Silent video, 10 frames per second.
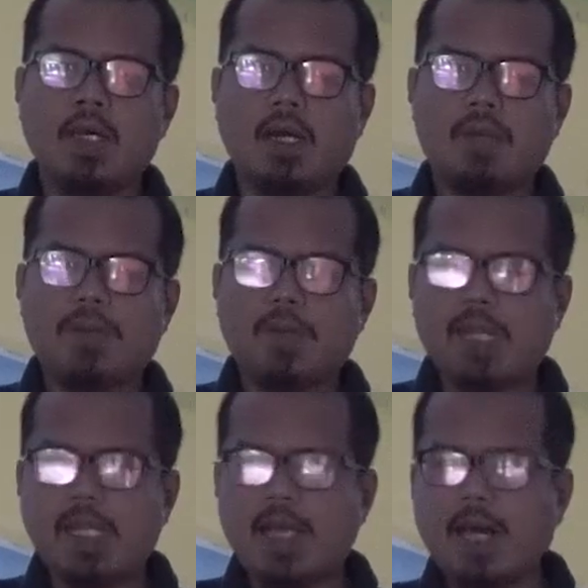Ang
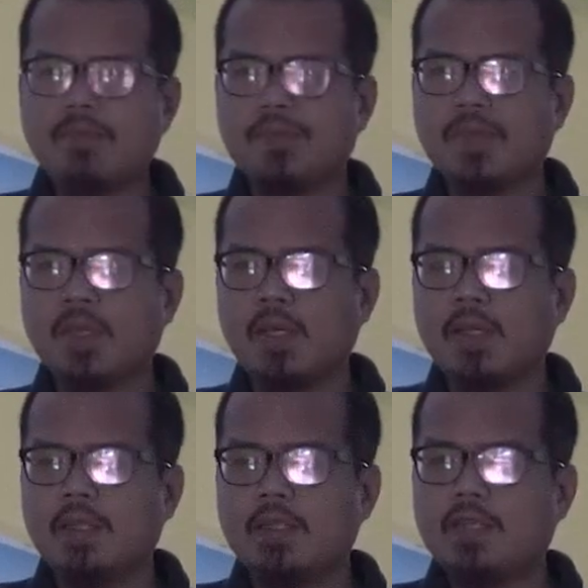pamilya,
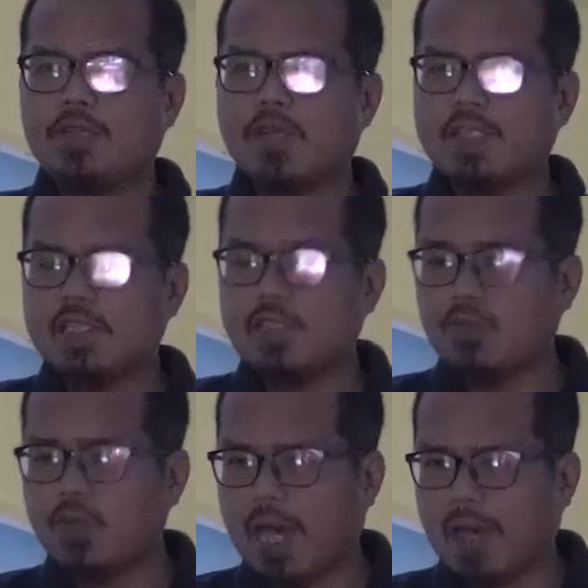dito
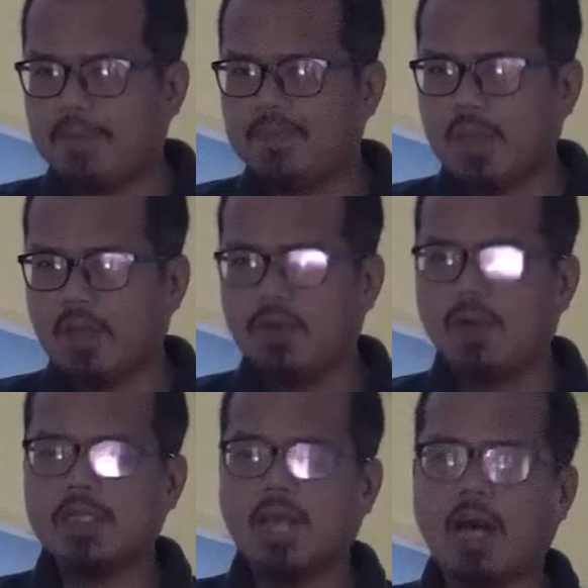nagsisimula
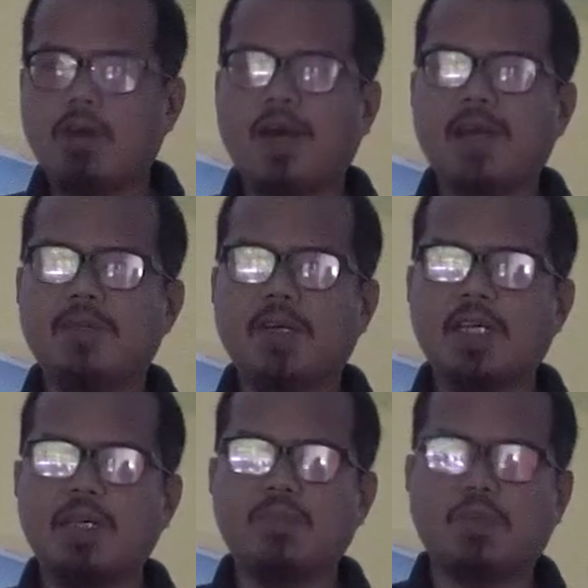kung ang tao ba ay
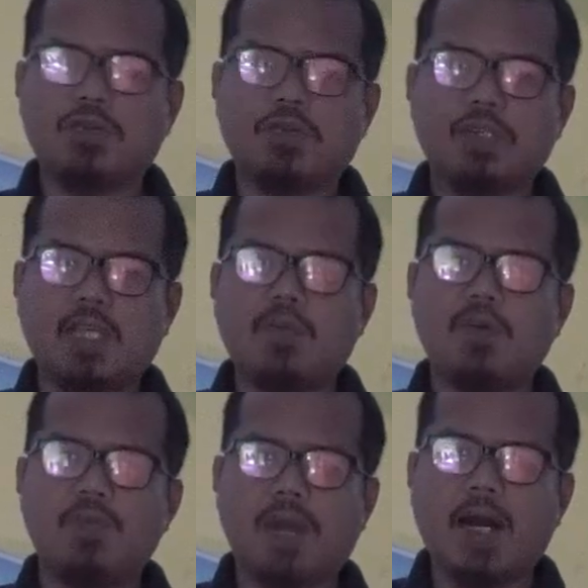magiging
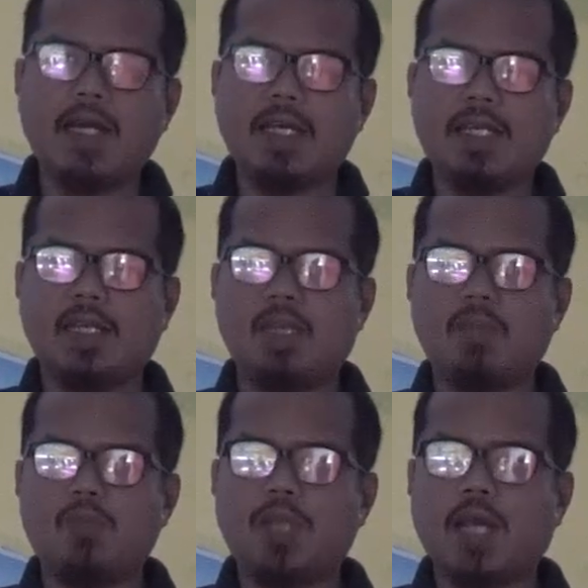produktibong bahagi ng
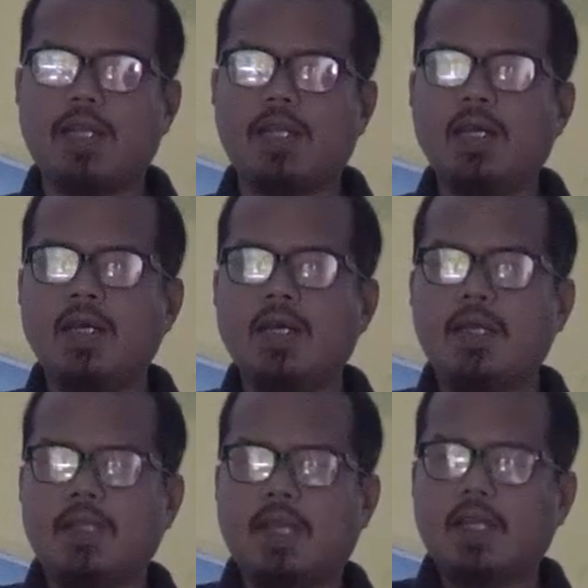lipunan
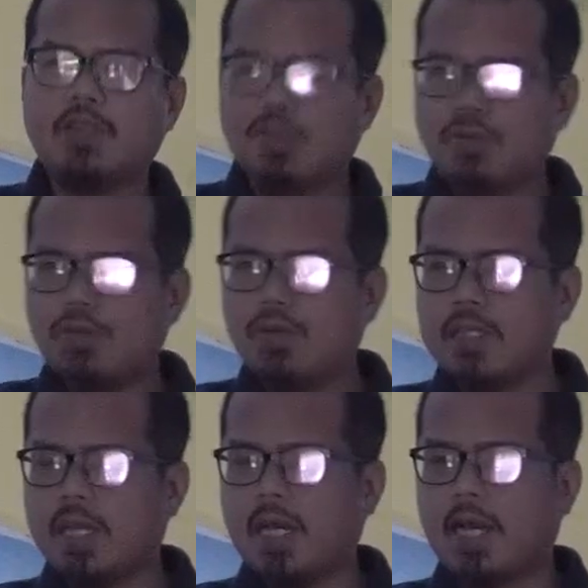na
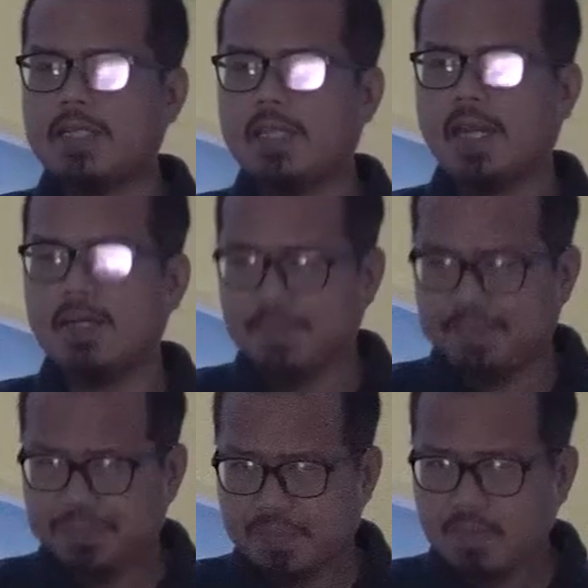nagdudulot ng kanyang
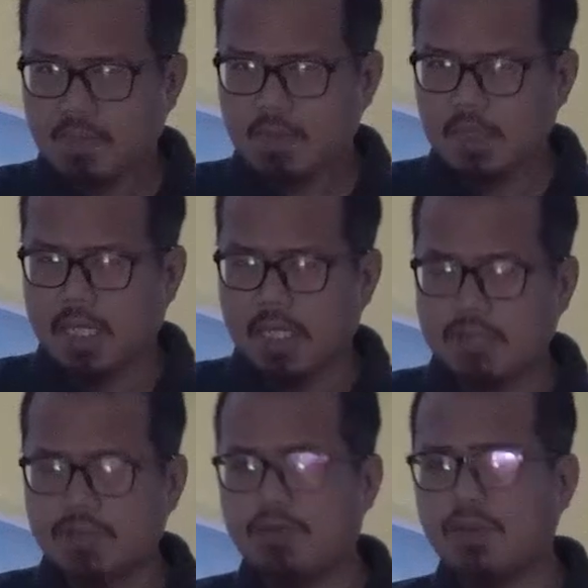na
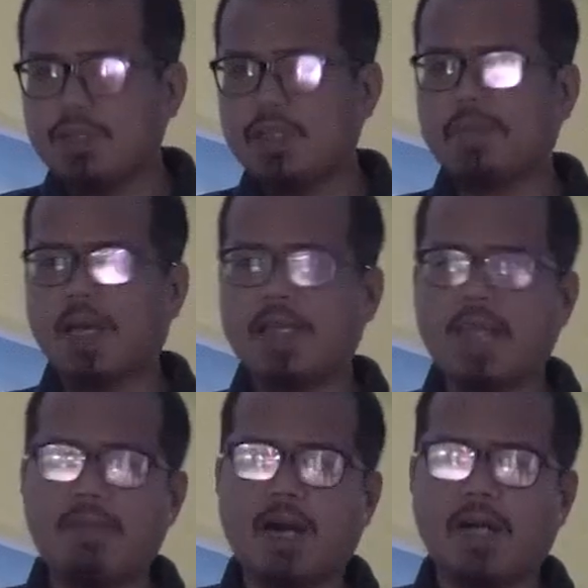nagdudulot ng
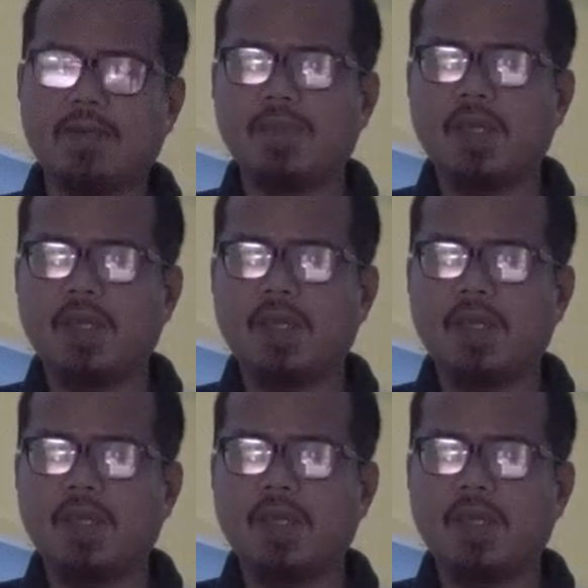pakinabang